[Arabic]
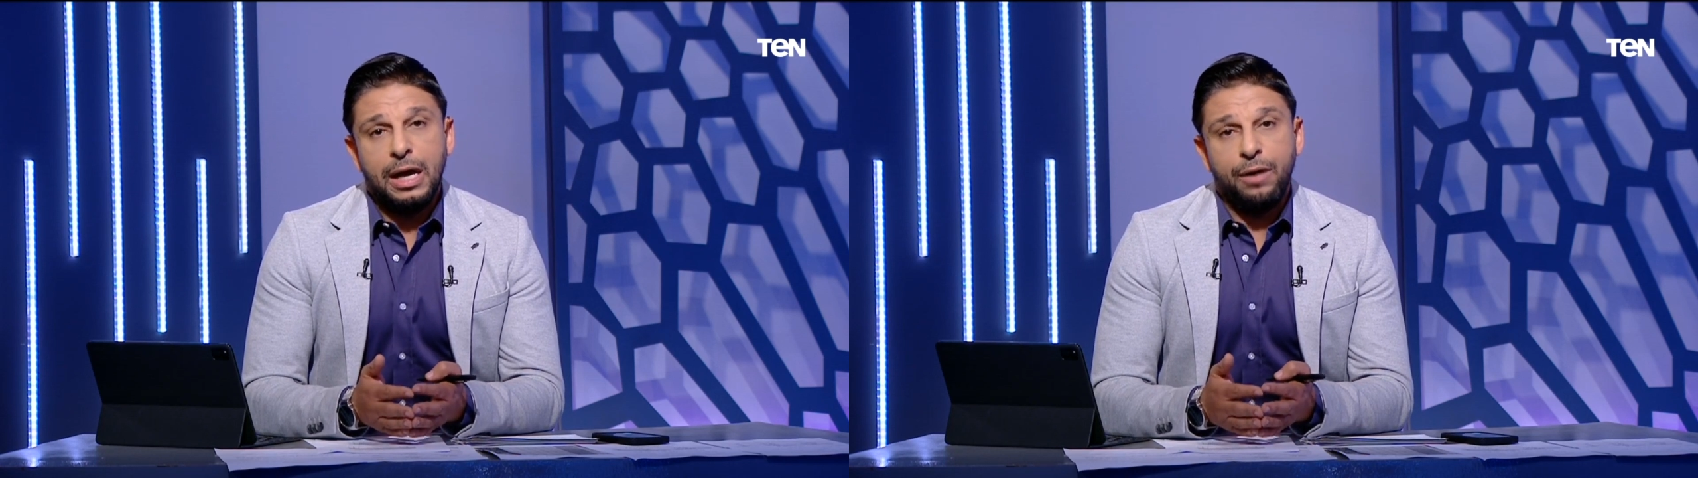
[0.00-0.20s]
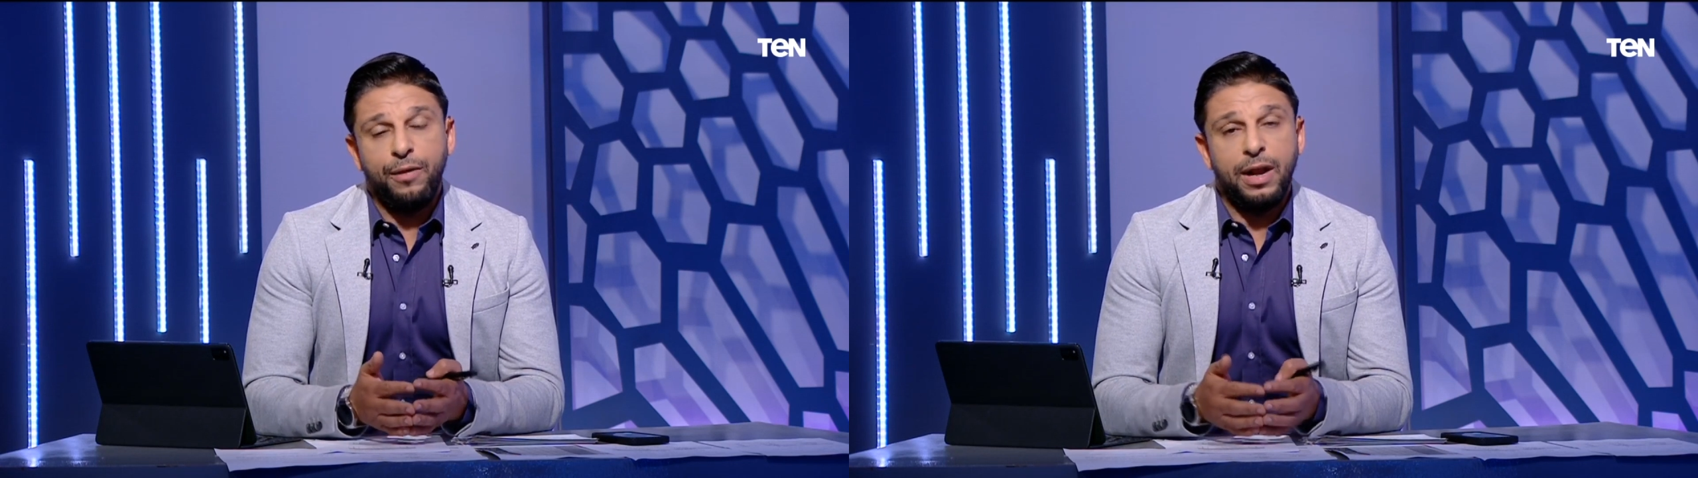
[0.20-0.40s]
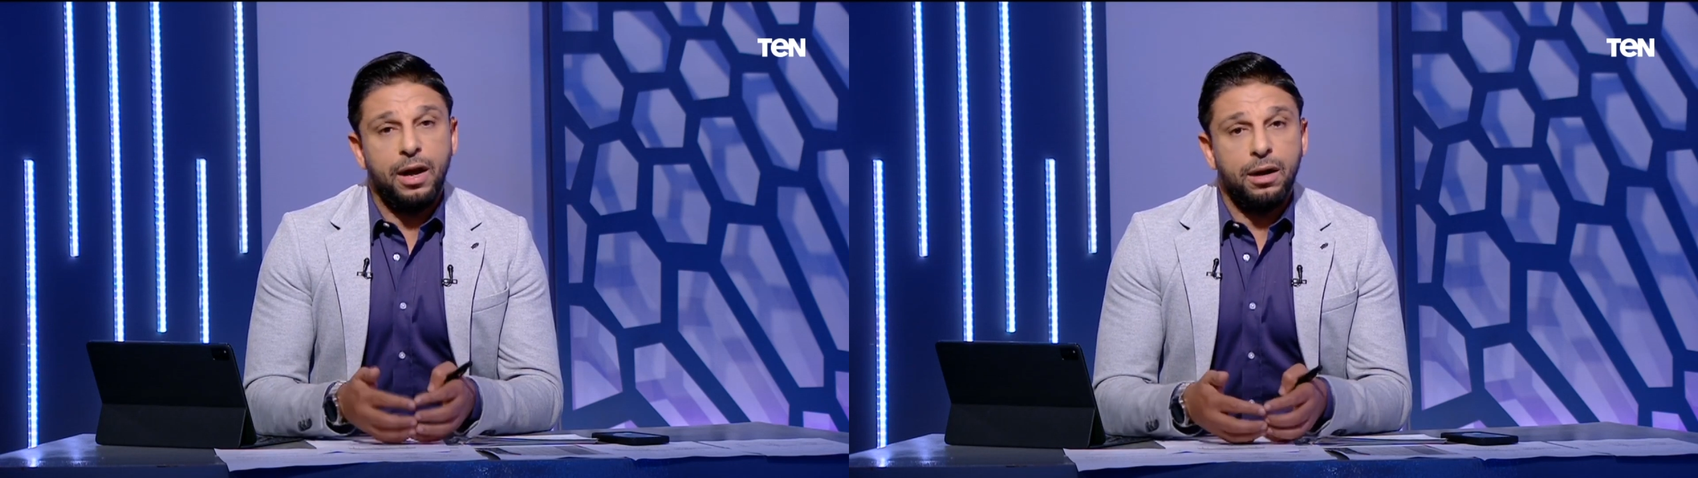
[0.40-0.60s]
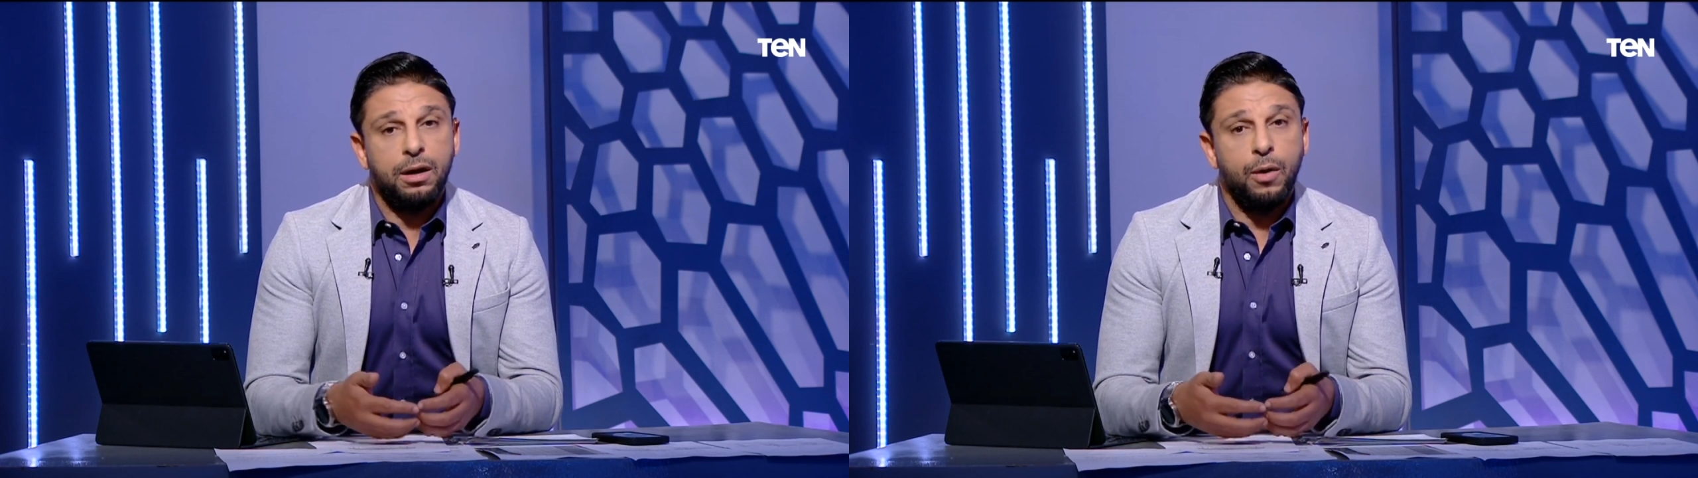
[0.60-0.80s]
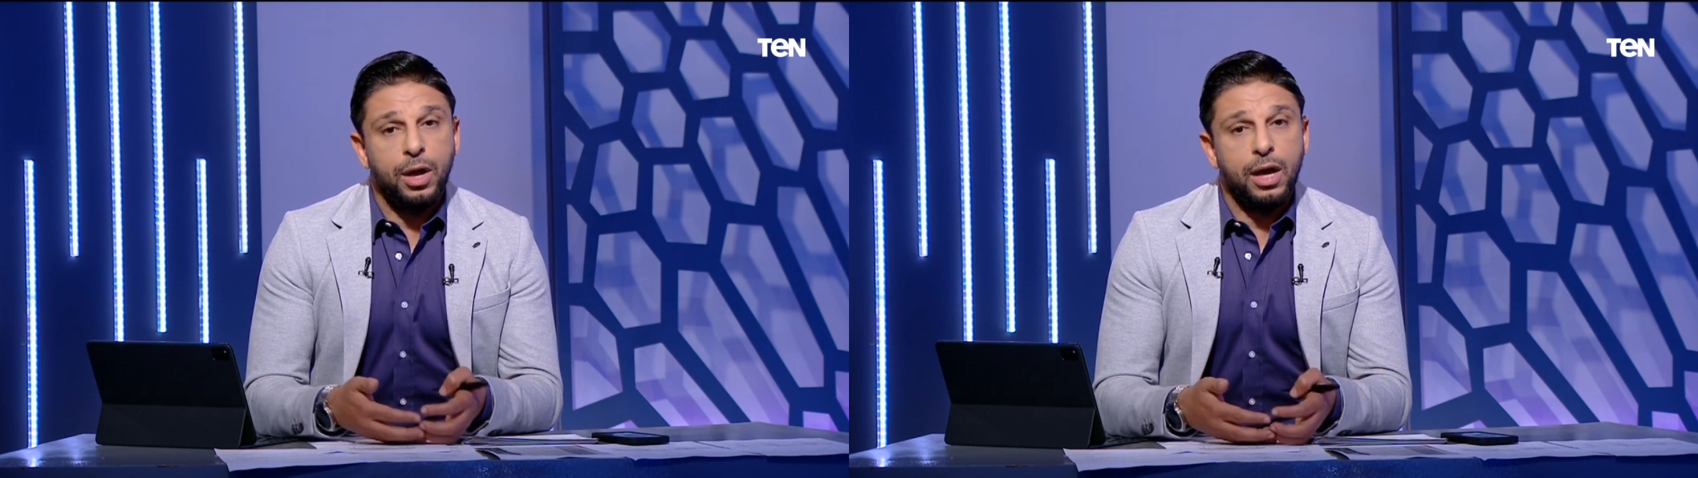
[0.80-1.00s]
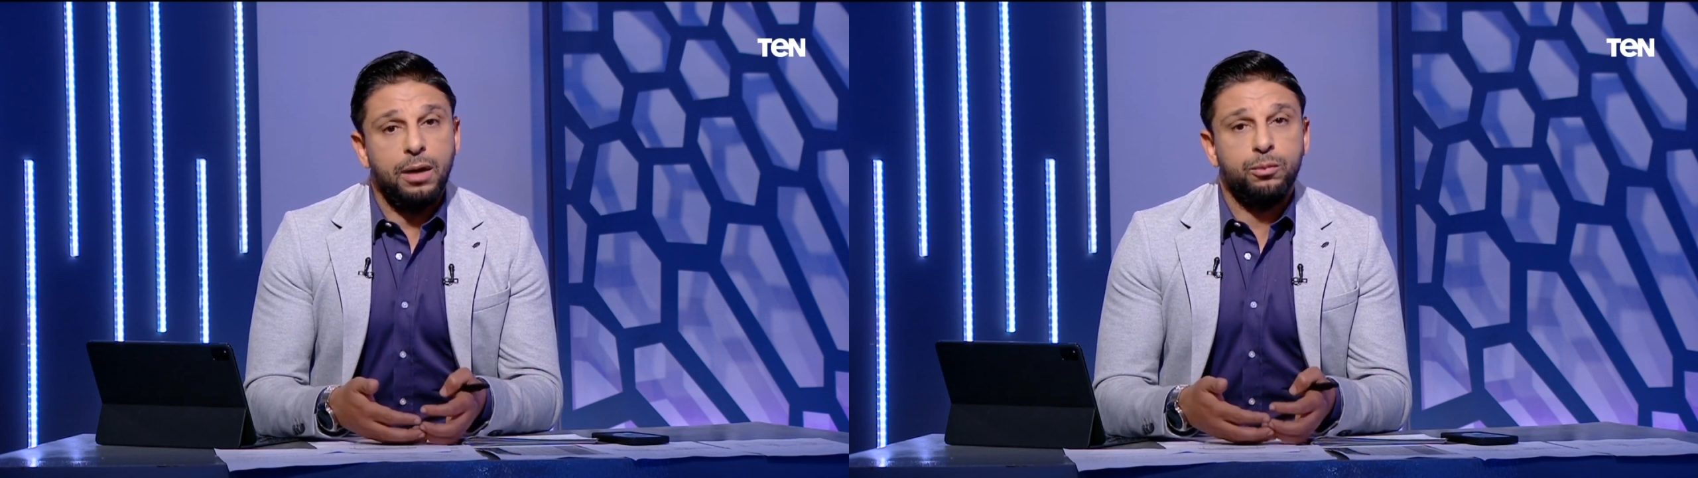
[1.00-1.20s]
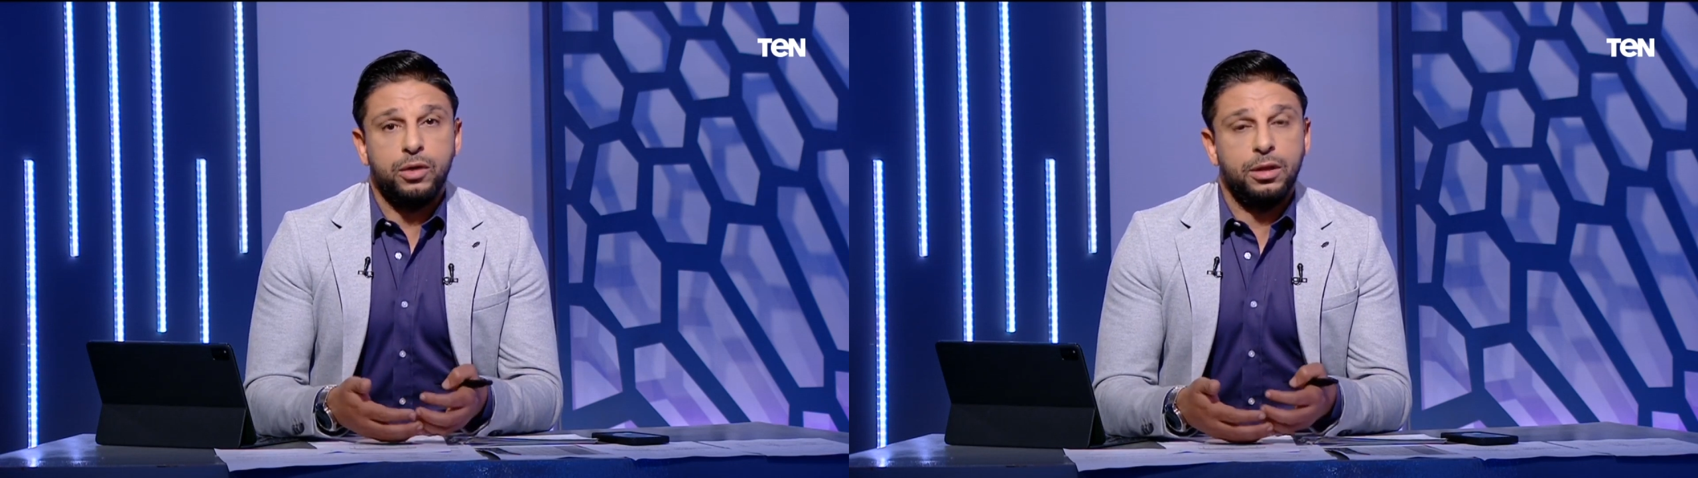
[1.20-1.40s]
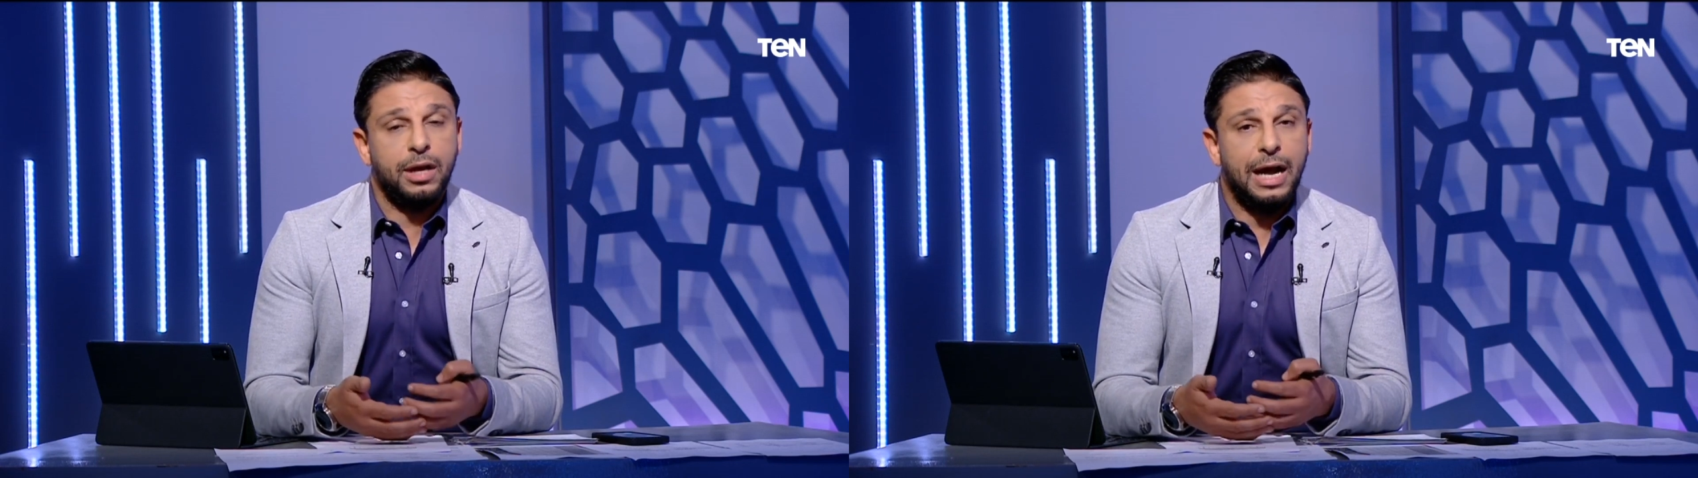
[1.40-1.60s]
فرق قويه
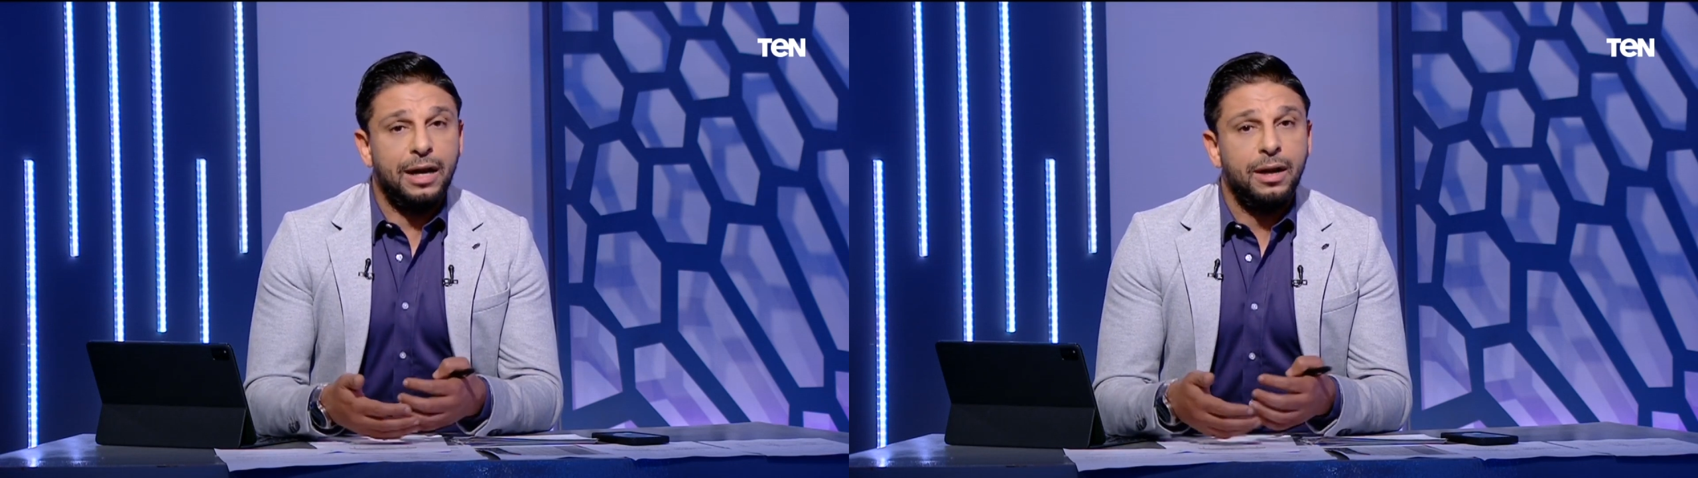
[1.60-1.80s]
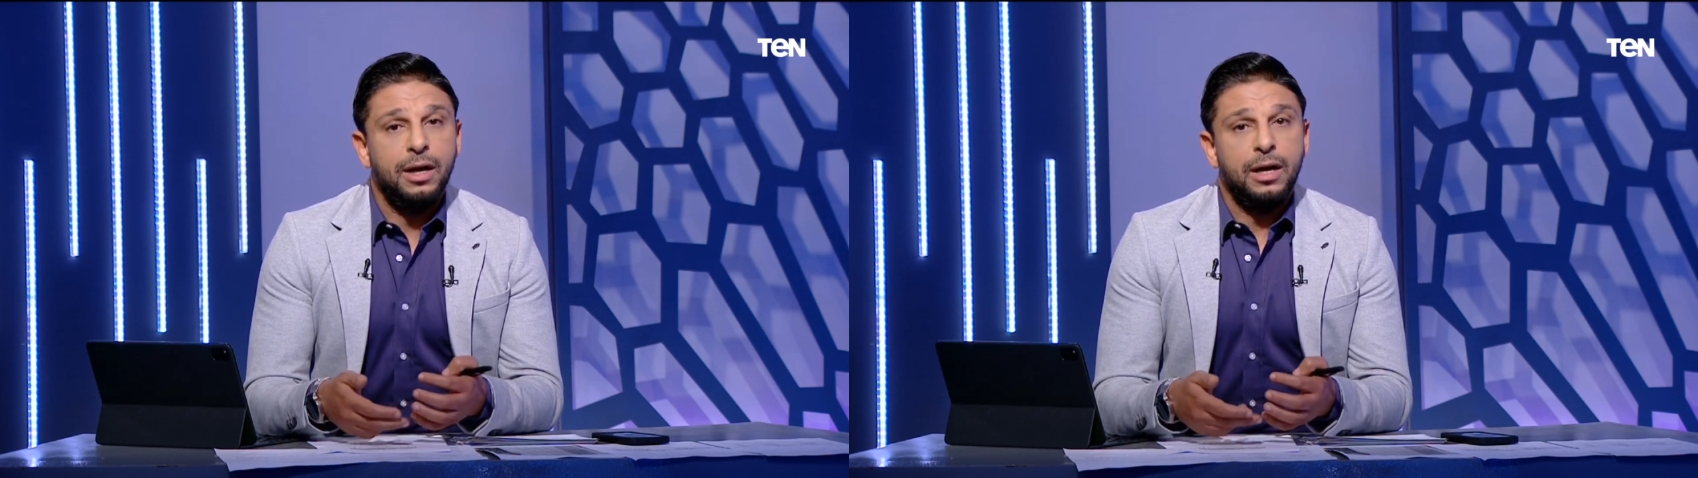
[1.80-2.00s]
متصدر على